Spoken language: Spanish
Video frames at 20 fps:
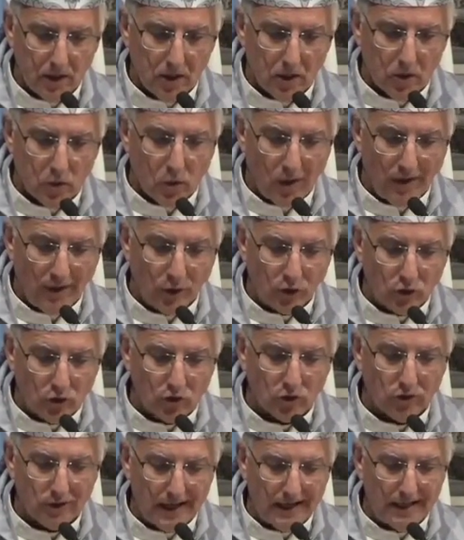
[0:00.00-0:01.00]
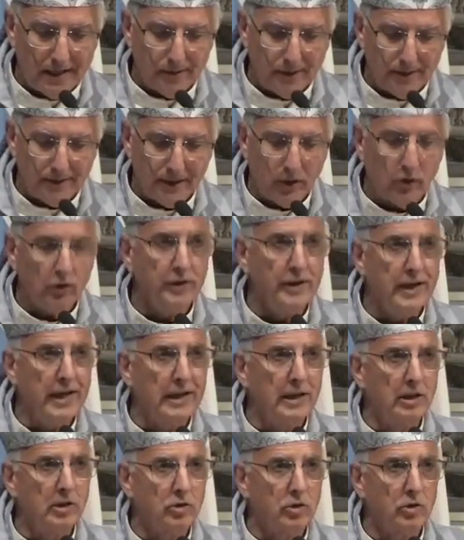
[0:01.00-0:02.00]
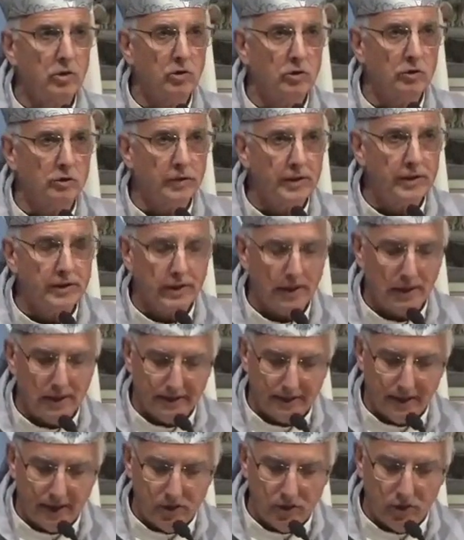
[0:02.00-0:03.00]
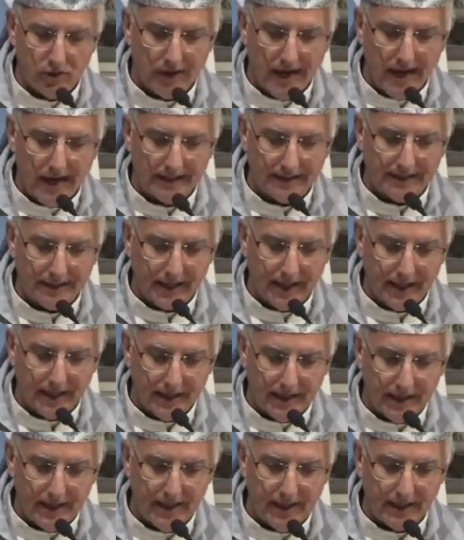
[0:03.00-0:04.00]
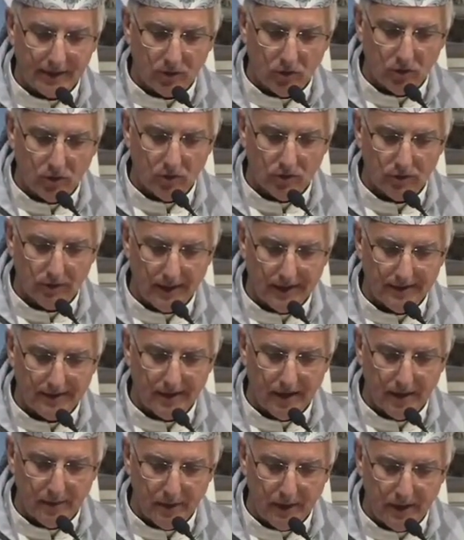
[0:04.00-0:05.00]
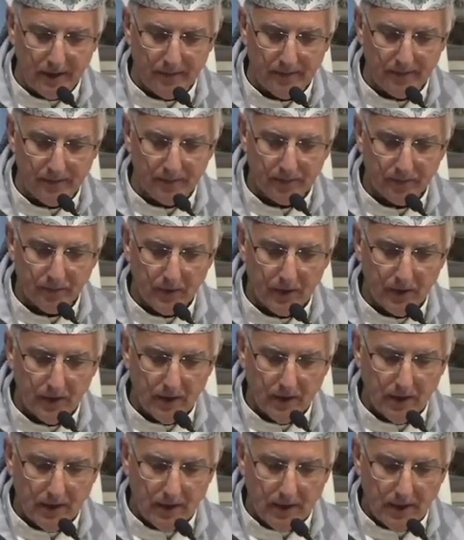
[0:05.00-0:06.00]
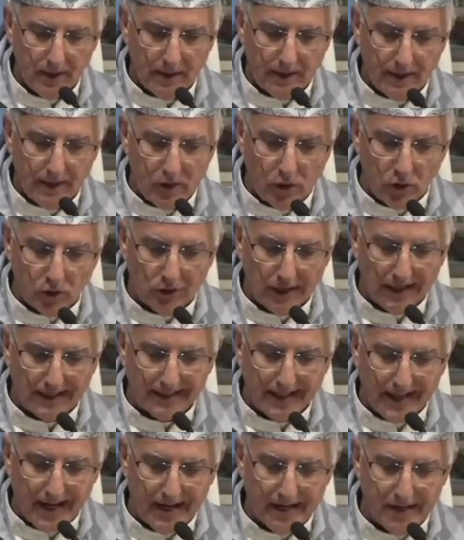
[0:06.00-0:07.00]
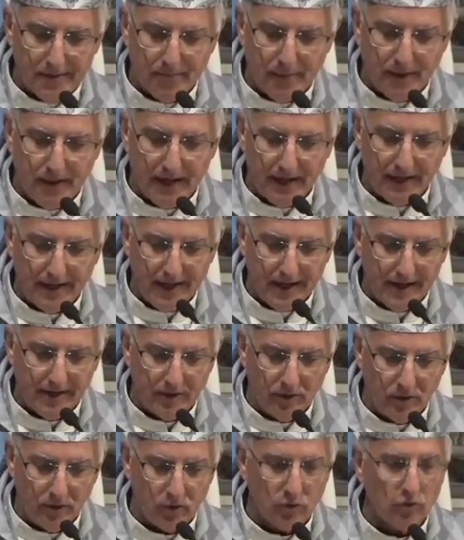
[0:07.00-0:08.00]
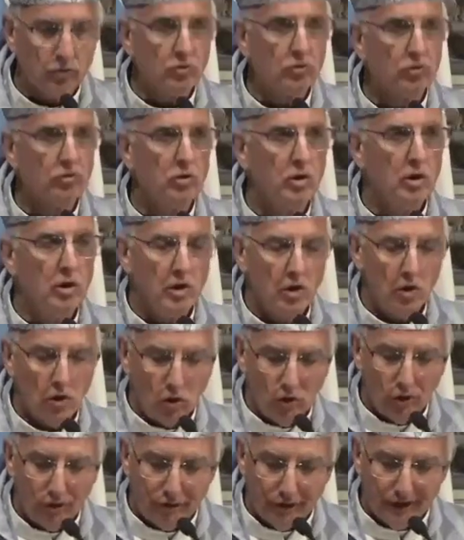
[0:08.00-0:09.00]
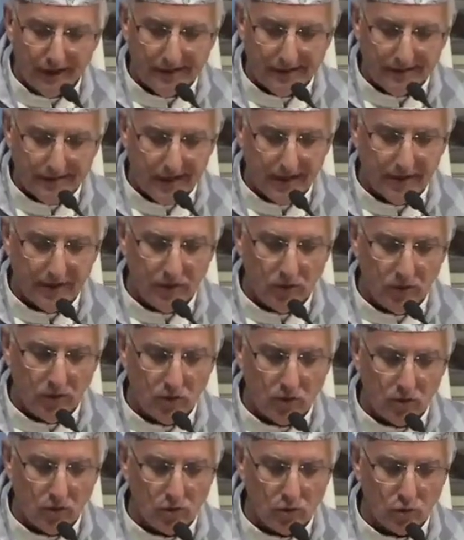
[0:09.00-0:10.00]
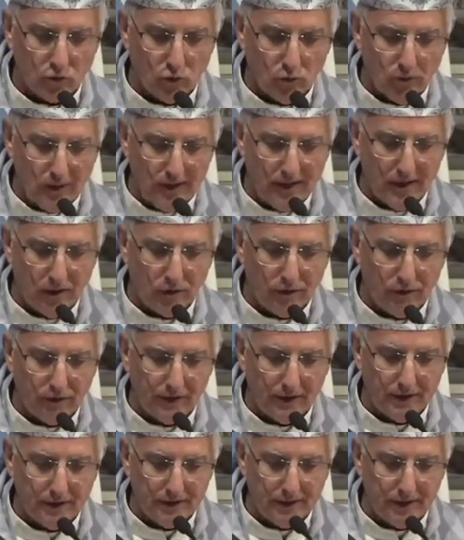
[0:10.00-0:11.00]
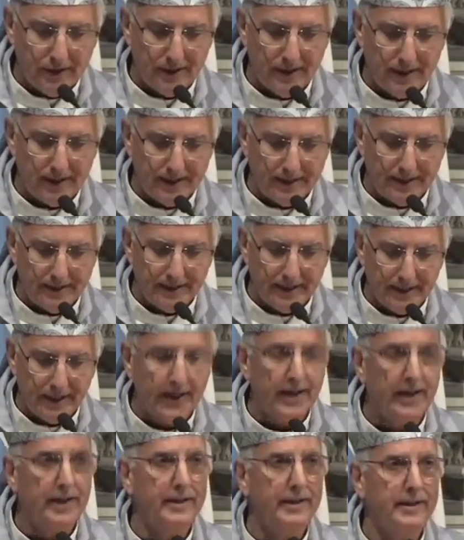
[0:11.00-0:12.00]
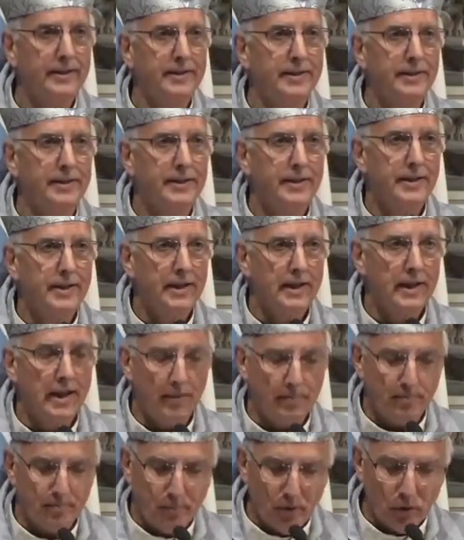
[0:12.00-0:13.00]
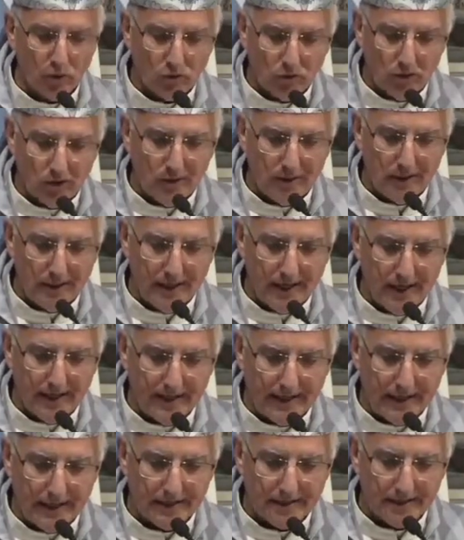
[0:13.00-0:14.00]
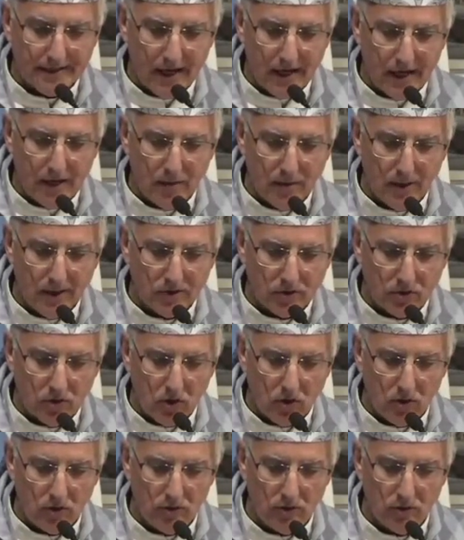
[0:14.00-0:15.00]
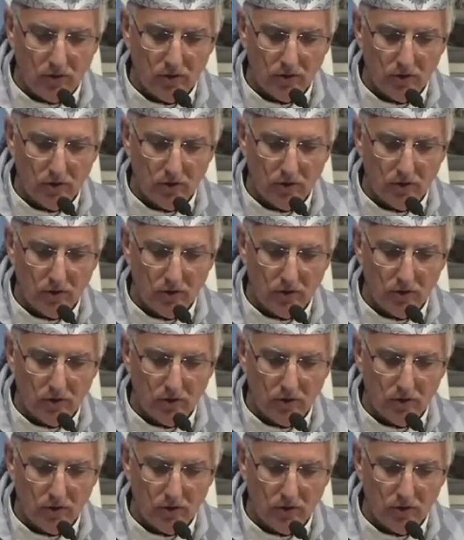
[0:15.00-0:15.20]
Cuando yo sea levantado en alto, dice el Señor, atraeré a todos hacia mí. Y nos atrae para darnos, ofrecernos con su vida ofrecida y entregada, la posibilidad de la salvación,